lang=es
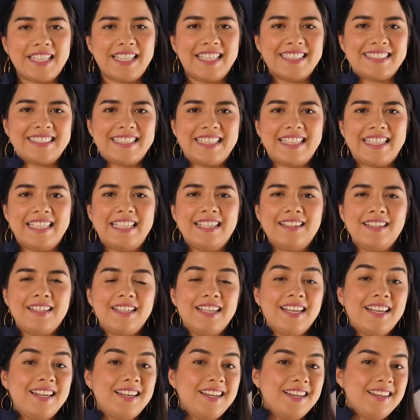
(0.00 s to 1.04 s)
de decidir
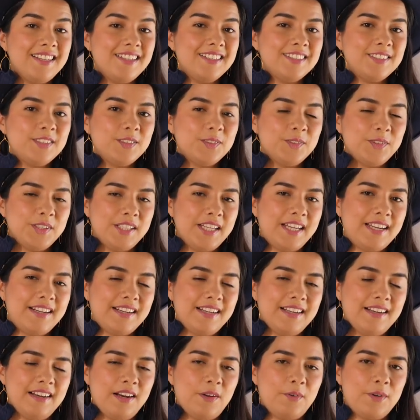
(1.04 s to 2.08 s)
qué quería estudiar
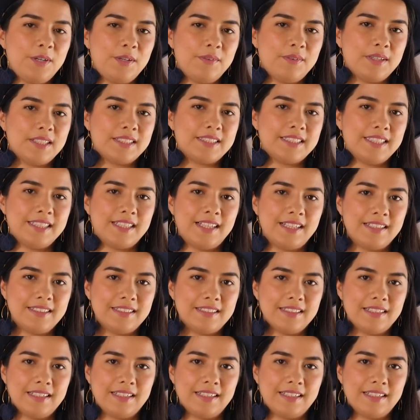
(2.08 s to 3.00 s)
en la universidad,